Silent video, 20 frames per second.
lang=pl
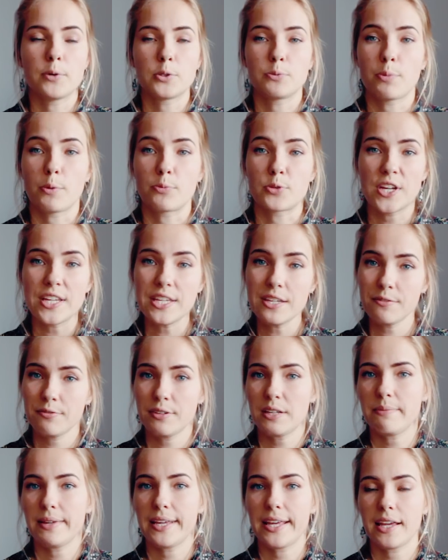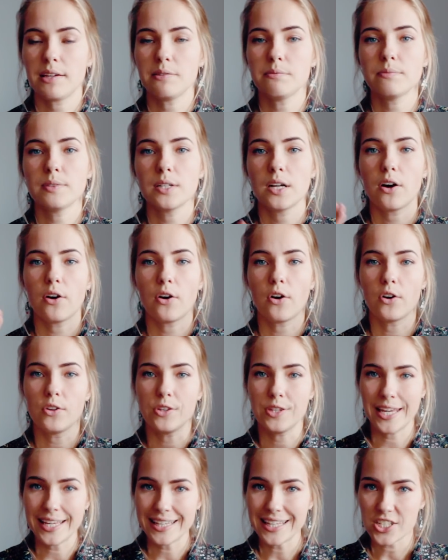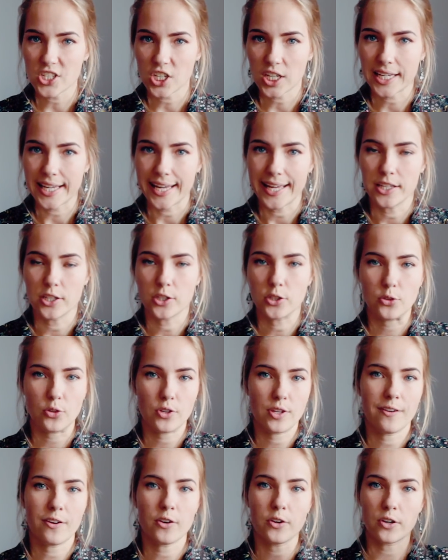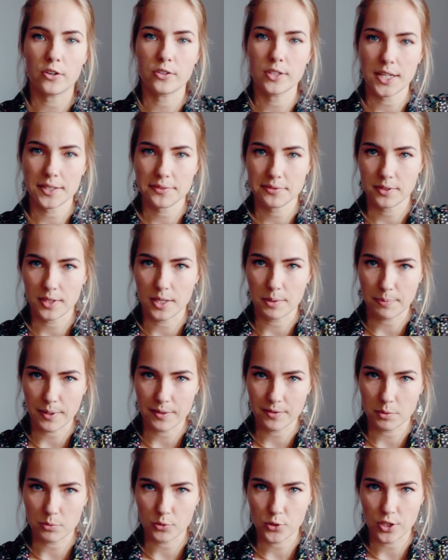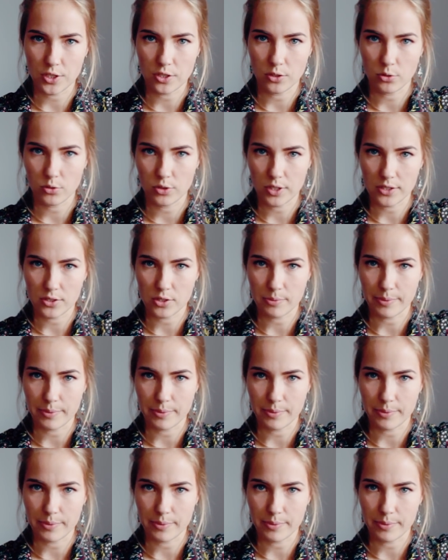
Pod poprzednim filmikiem o nienarzekaniu, kto nie ogląda, na pewno musicie tutaj